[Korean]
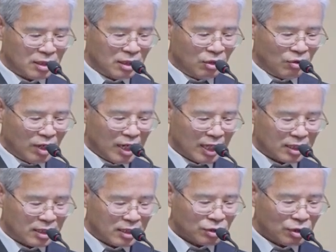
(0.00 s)

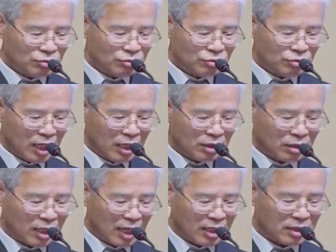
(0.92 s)
영원한 천국에
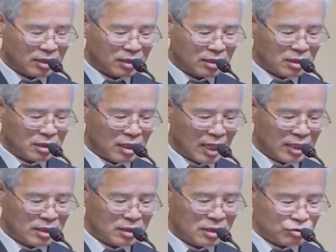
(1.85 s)
들어가는
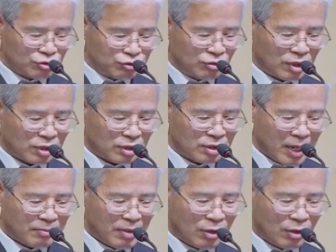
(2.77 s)
그러한 구원